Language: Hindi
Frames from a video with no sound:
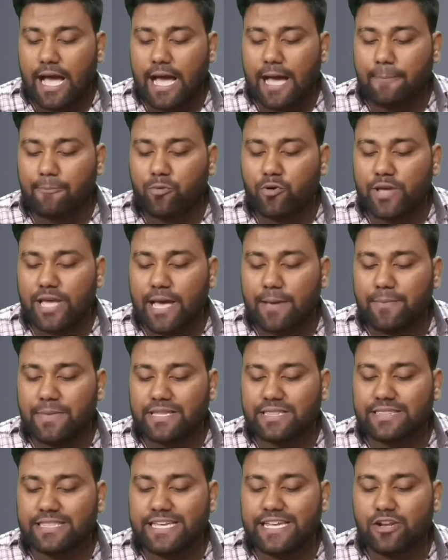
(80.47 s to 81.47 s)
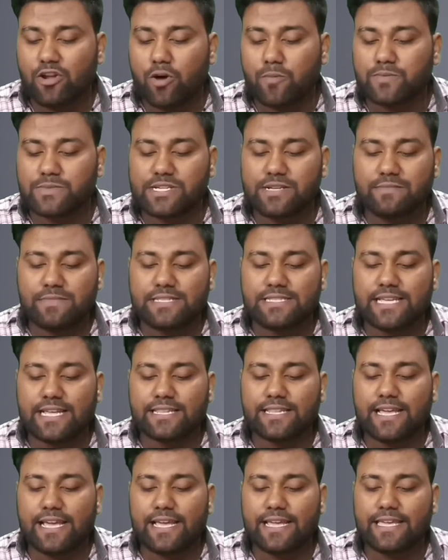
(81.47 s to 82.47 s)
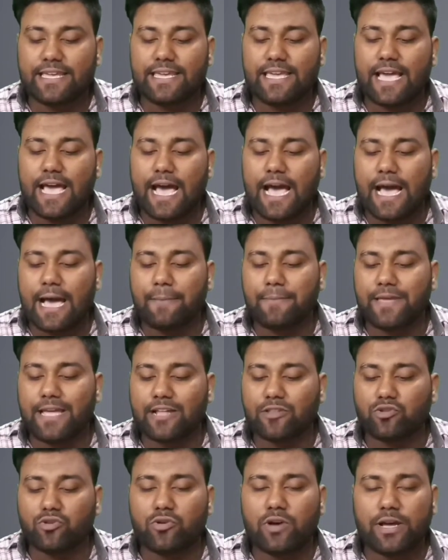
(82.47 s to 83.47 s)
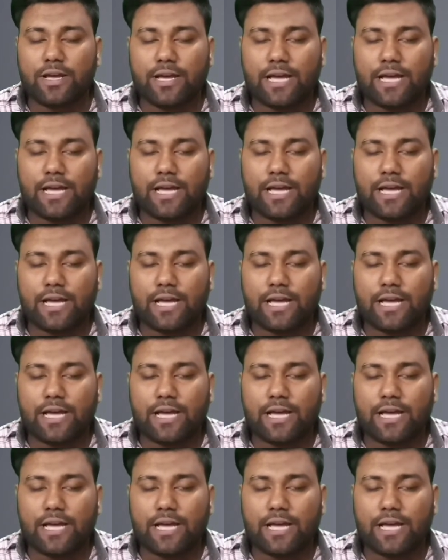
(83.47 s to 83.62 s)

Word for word: आपको यहाँ पे तीन ऑप्शन मिल जाता है कि आप या तो